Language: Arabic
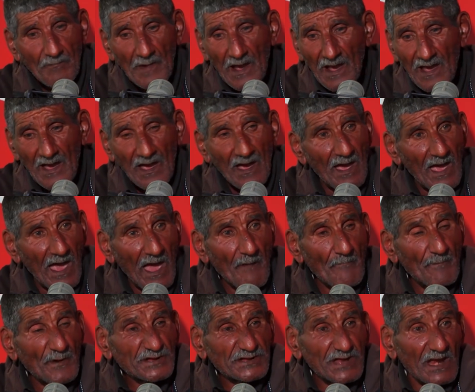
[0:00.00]
ما
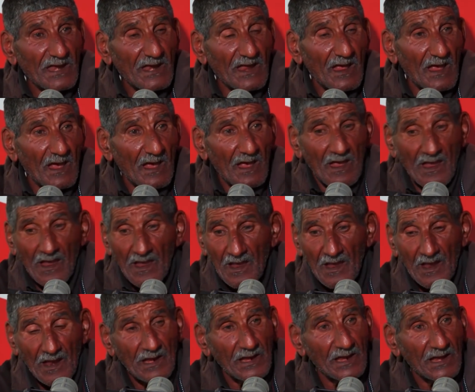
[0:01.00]
حبش اللي
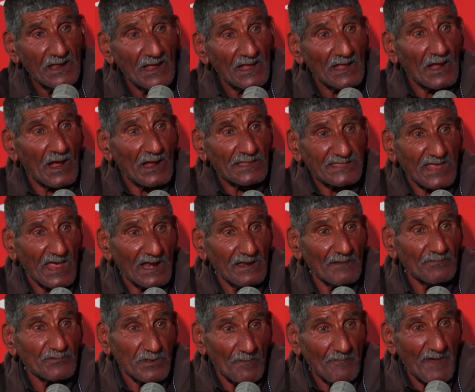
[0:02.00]
اللي
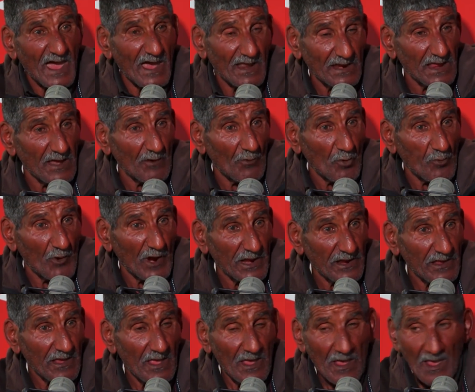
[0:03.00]
تكلمت معاه هنا
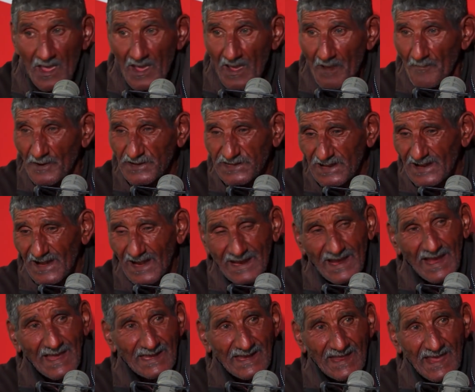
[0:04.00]
والوالي مش
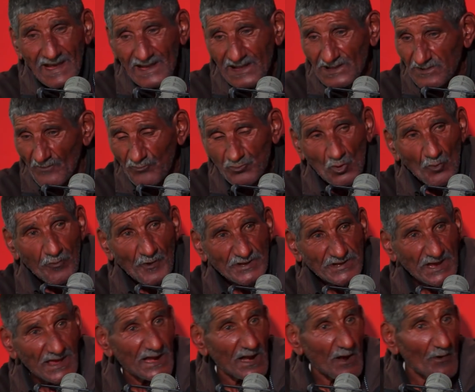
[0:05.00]
يرجع لي هكا تفتوفه
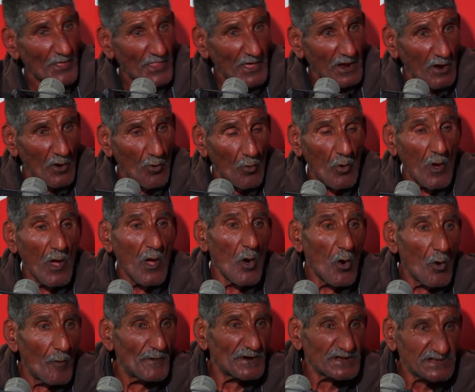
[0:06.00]
صغيره وذاك هو
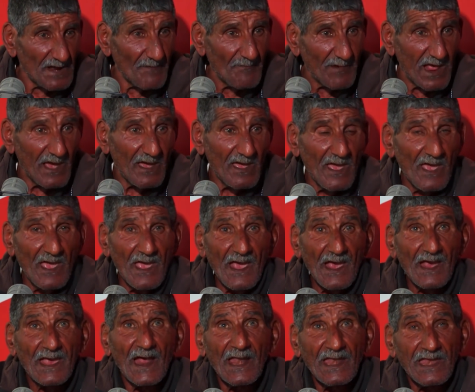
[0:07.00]
ومن الجمله
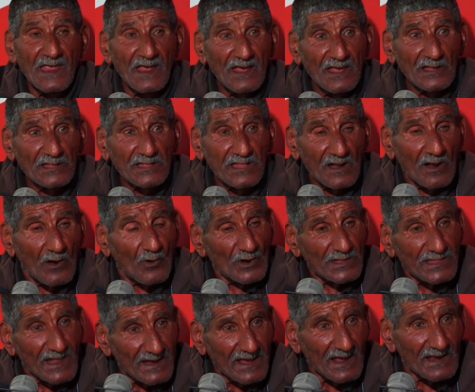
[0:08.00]
قال لي قلت له
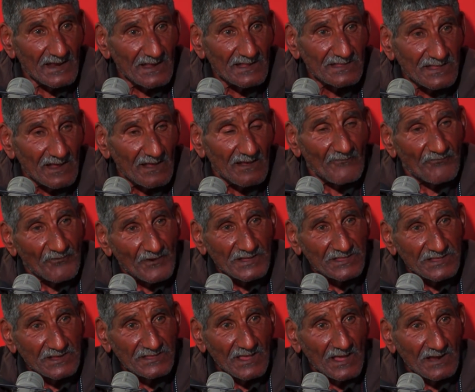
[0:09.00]
قلت له كانت في
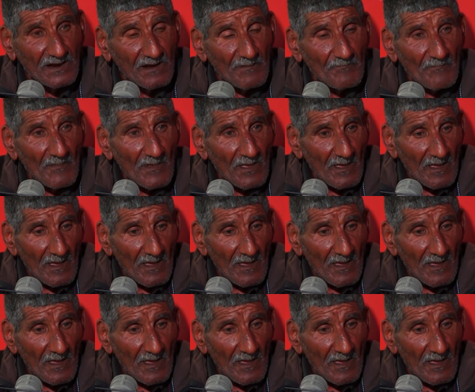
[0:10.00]
اقتداركم